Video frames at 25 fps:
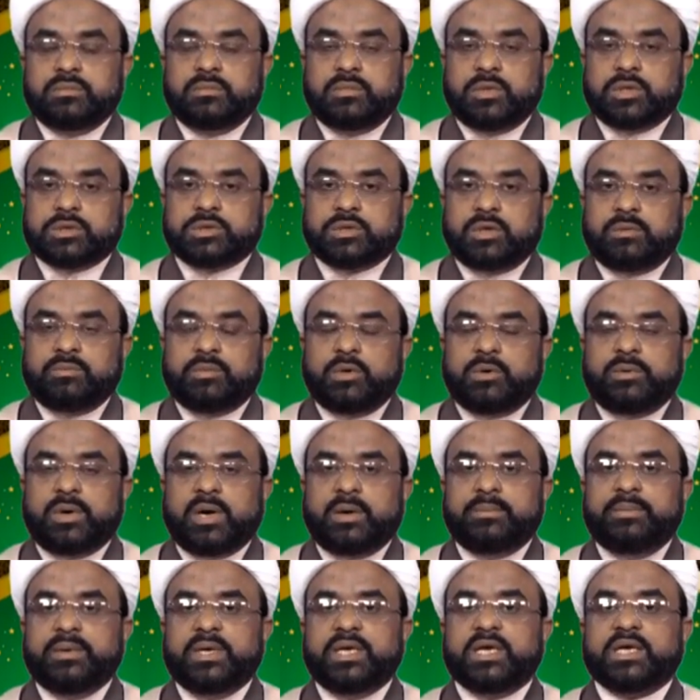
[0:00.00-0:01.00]

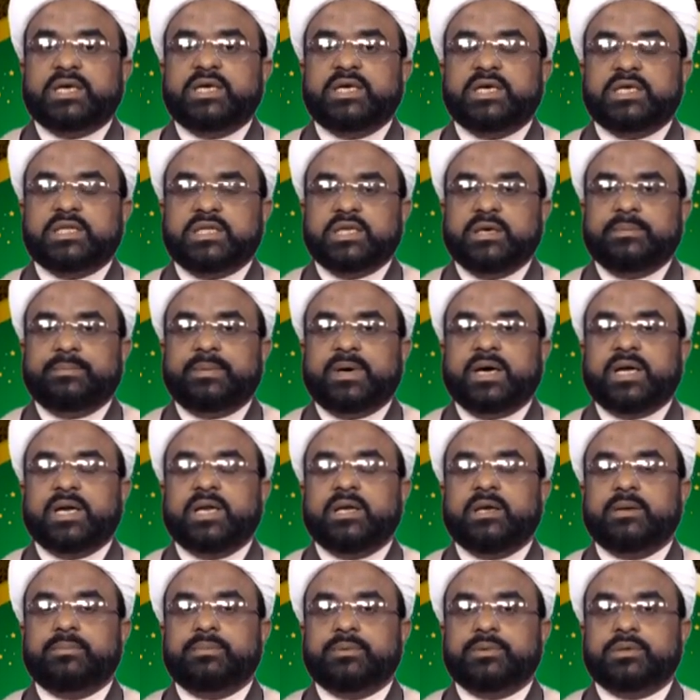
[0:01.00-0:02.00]
মতম্যভাবে খেতে
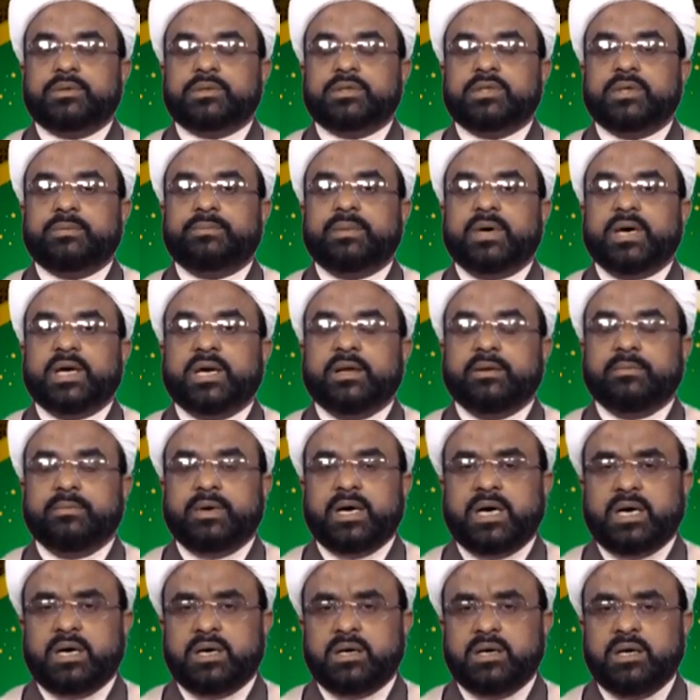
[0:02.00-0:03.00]
পারে পড়তে পারে
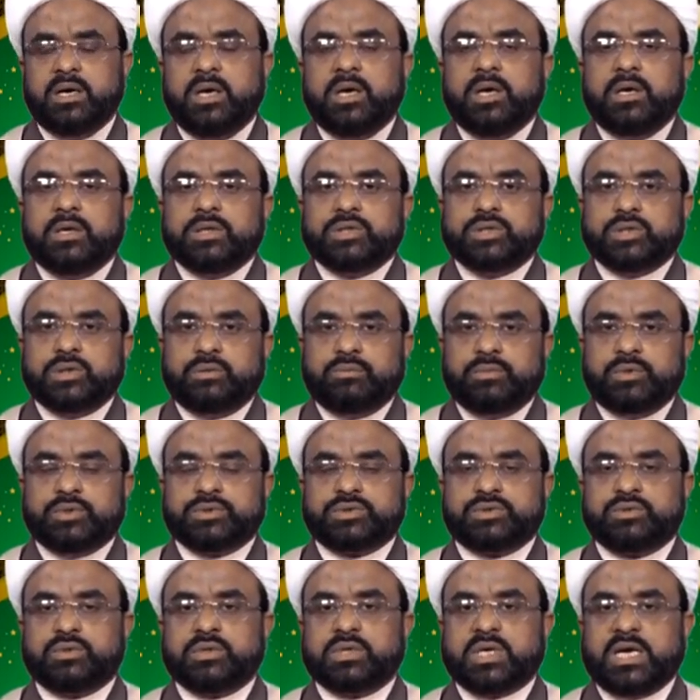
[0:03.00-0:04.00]
বা
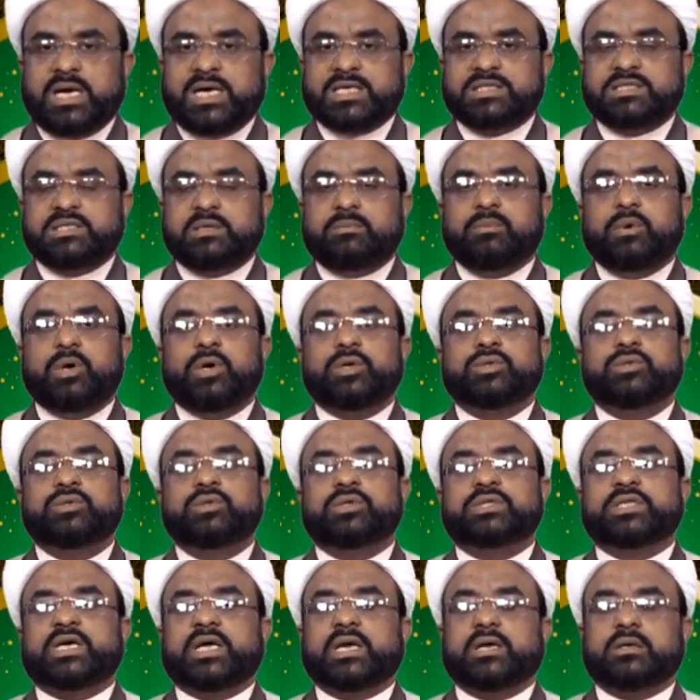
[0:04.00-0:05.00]
সমস্ত কাজ যা বৈধ
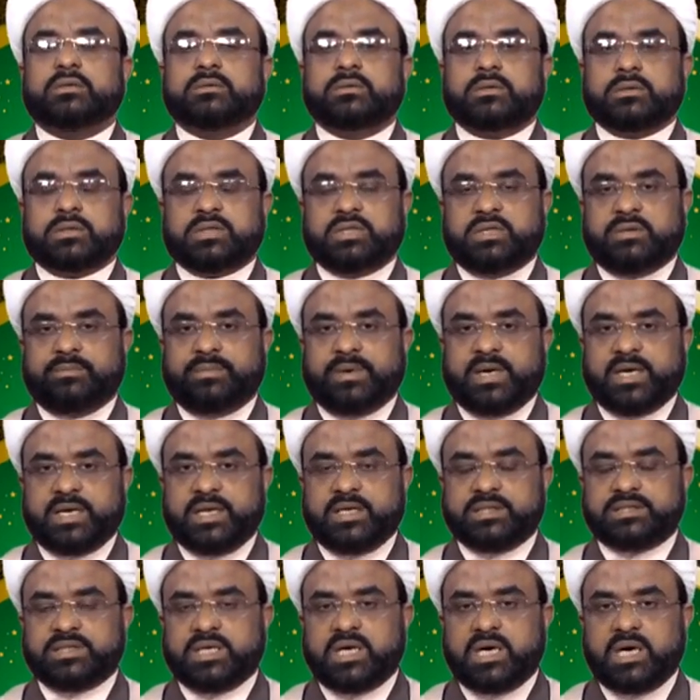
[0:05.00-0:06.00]
তারা করতে পারে
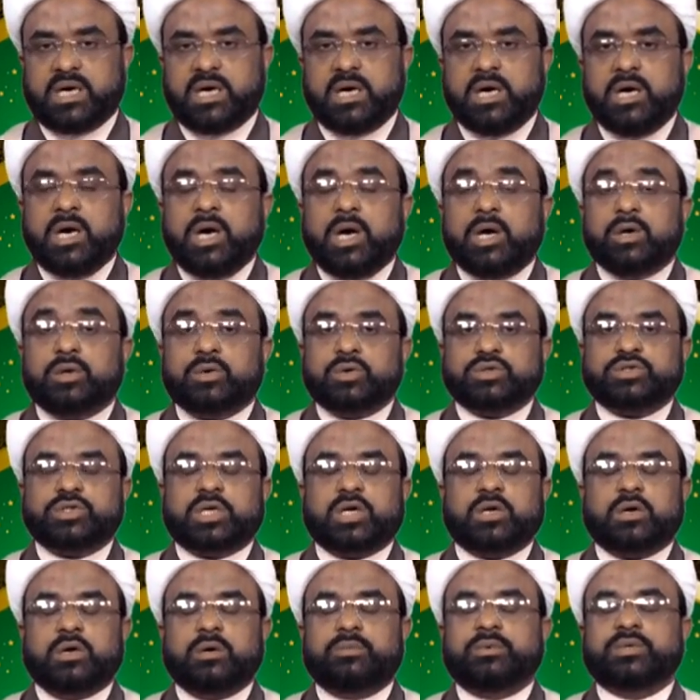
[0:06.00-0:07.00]
যা
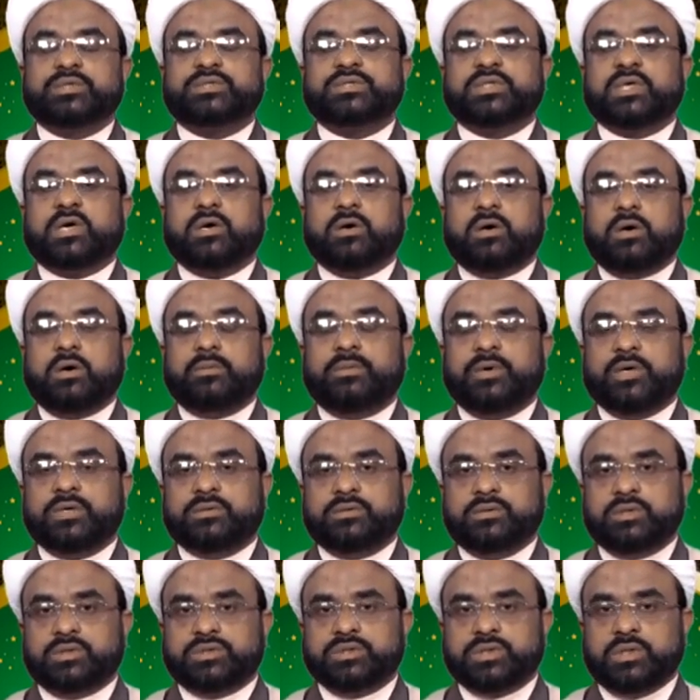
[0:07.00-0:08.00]
রোজার অবস্থায়
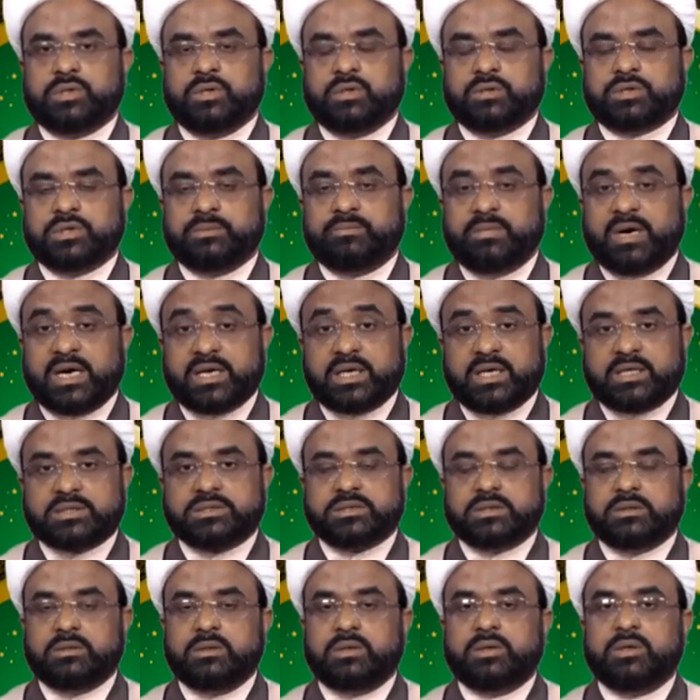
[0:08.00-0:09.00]
অবৈধ ছিল যে মানা
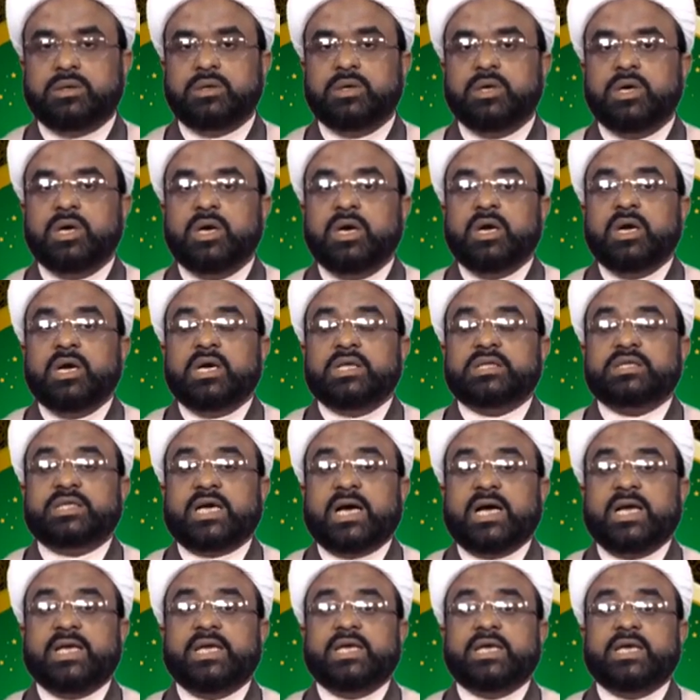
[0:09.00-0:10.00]
ছিল
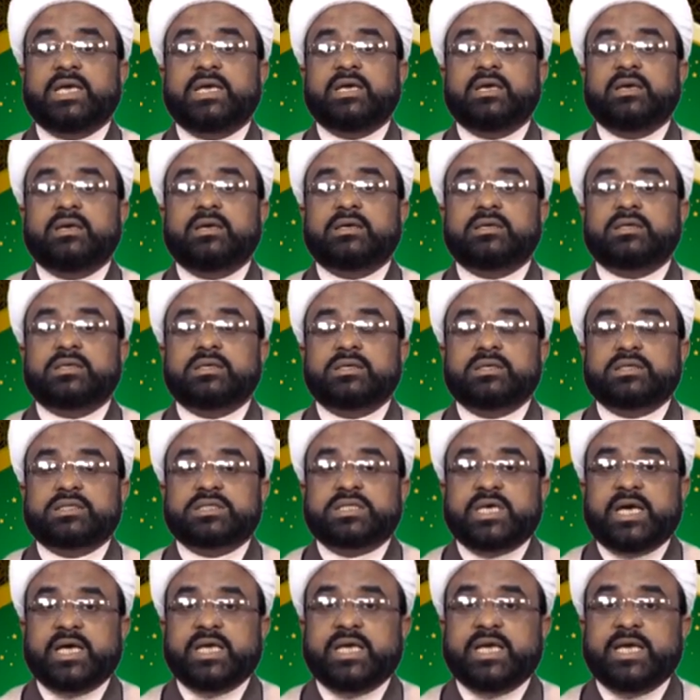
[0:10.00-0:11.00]
তাই
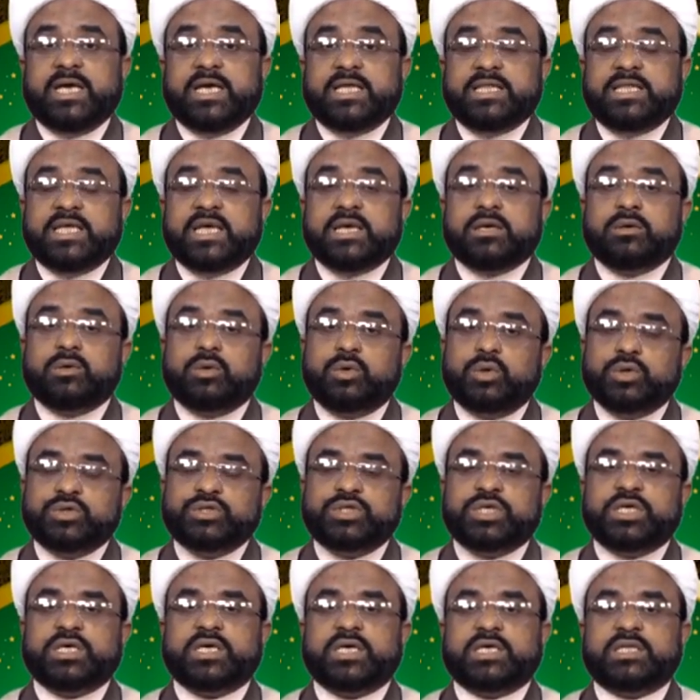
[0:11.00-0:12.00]
সেই ঈদের
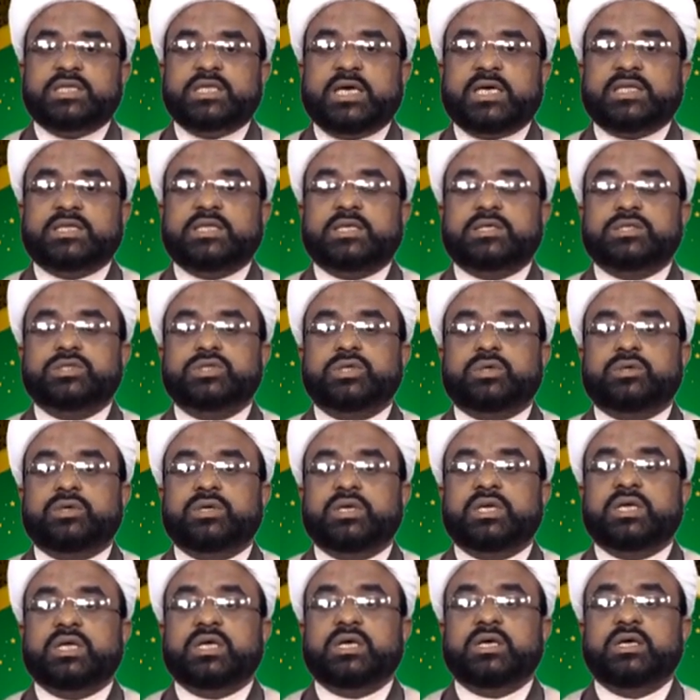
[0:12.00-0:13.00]
খুশিকে তাদের
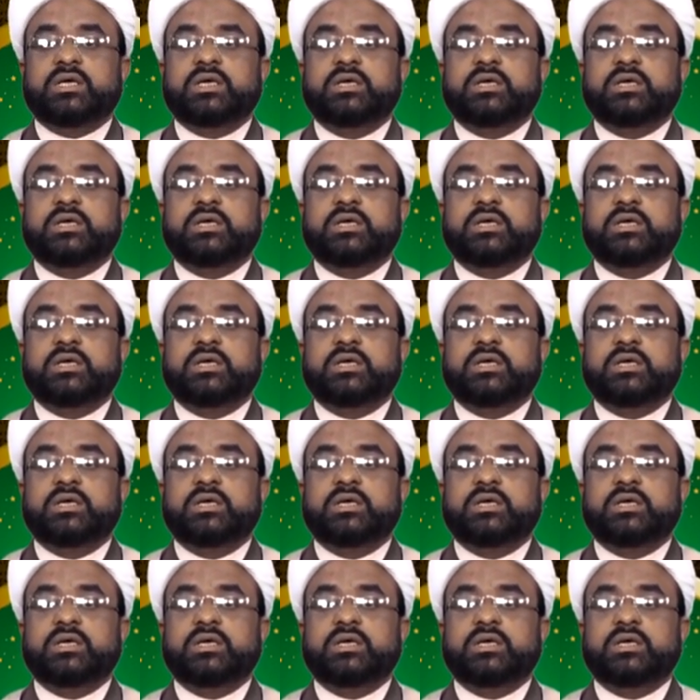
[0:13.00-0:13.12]
জন্যে